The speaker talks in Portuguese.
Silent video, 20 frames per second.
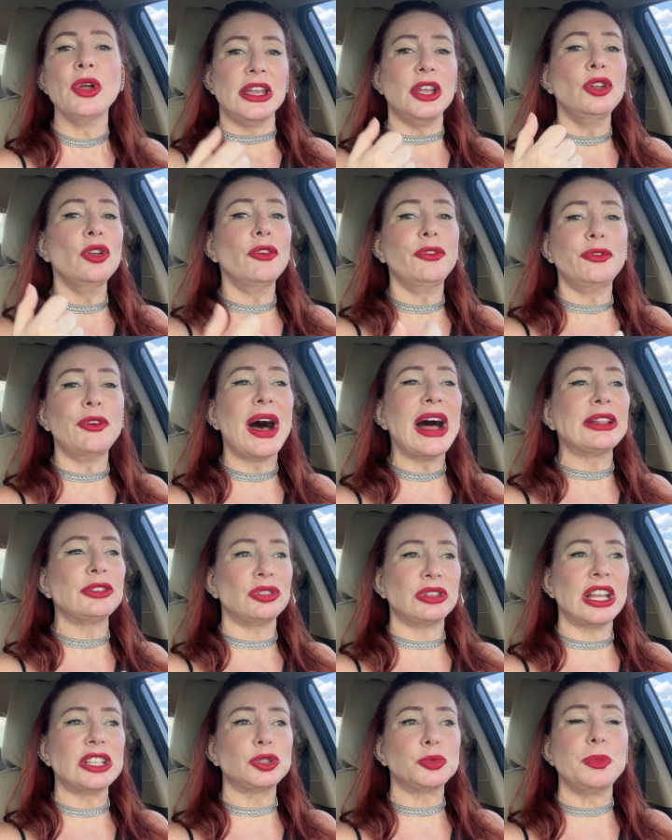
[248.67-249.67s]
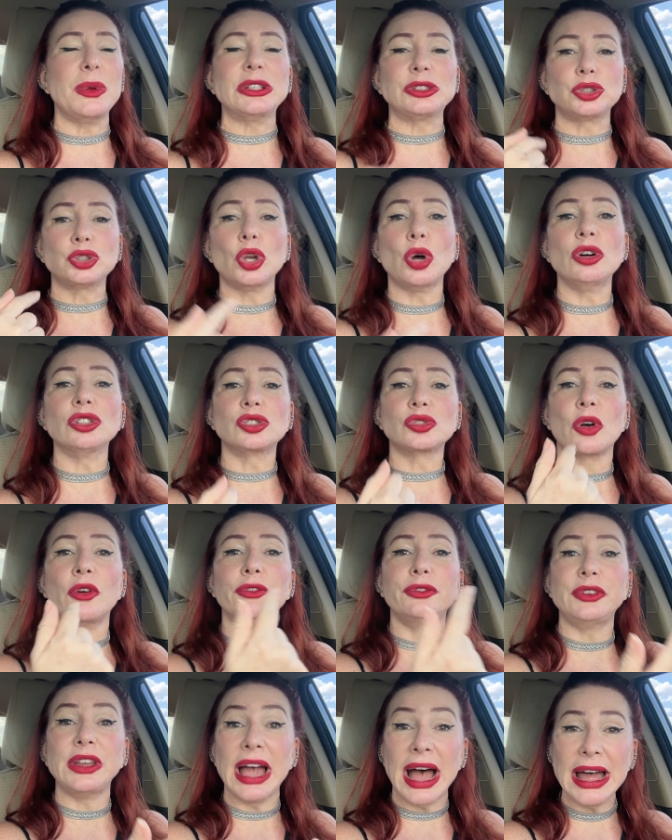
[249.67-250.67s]
e no fato das pessoas
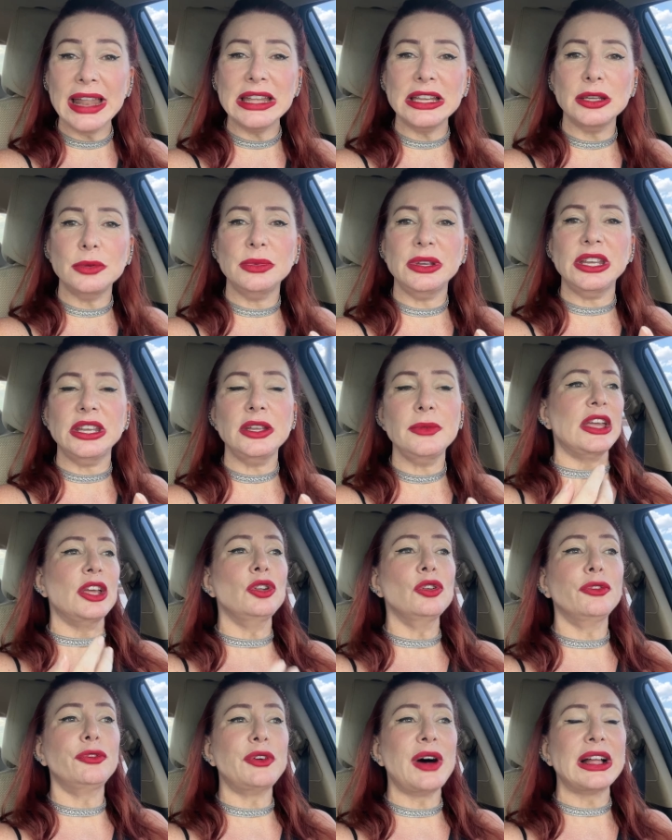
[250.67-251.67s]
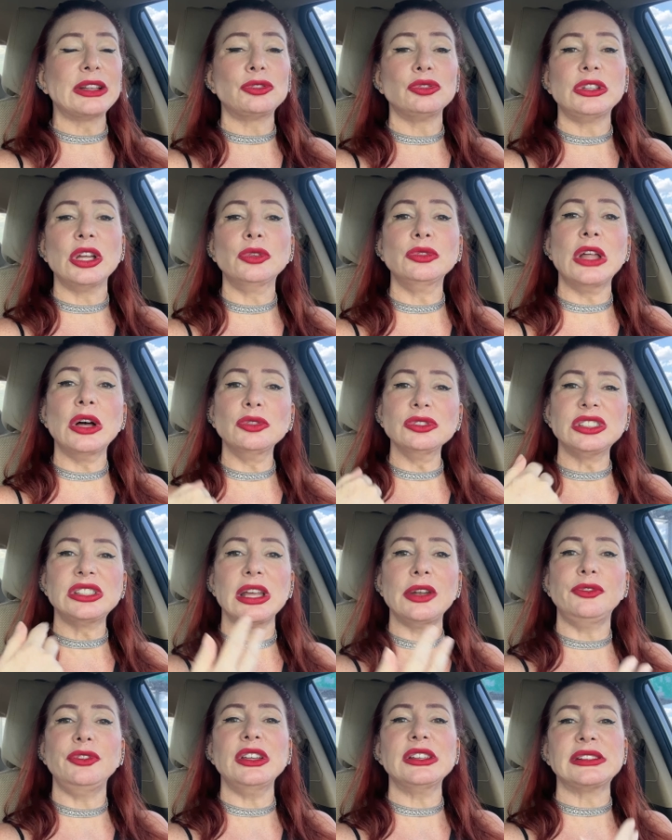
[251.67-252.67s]
confiarem em mim, e no fato de eu não
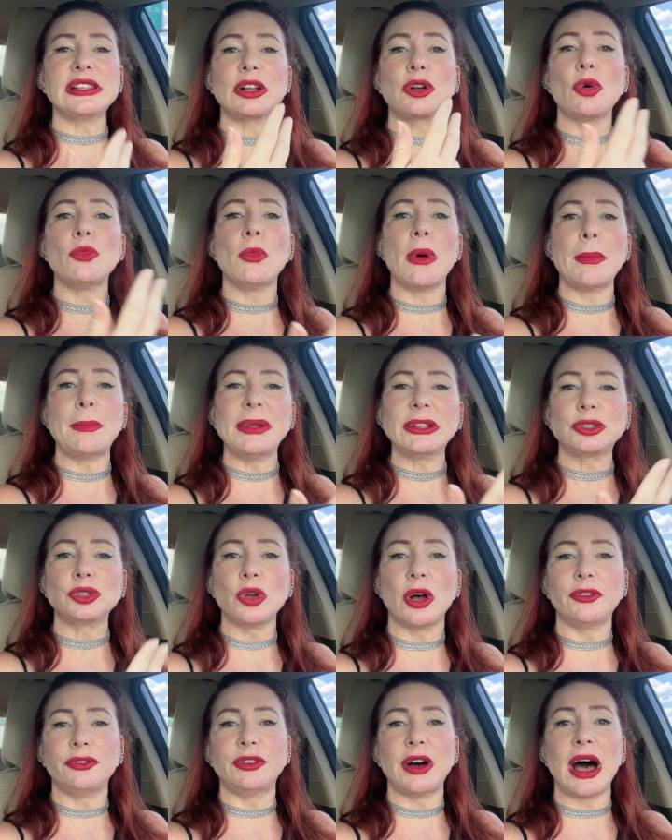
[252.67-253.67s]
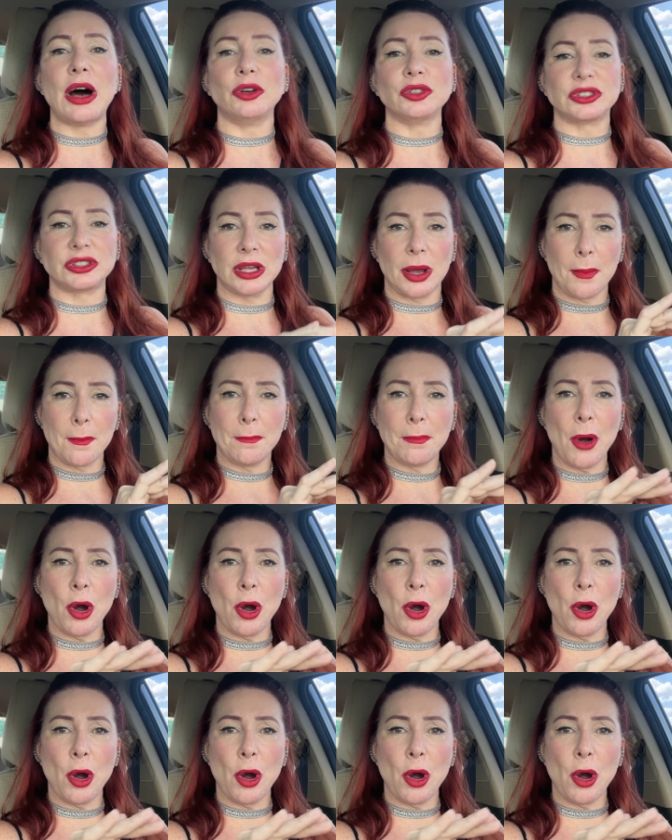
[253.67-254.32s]
ser vista como uma pessoa falsa.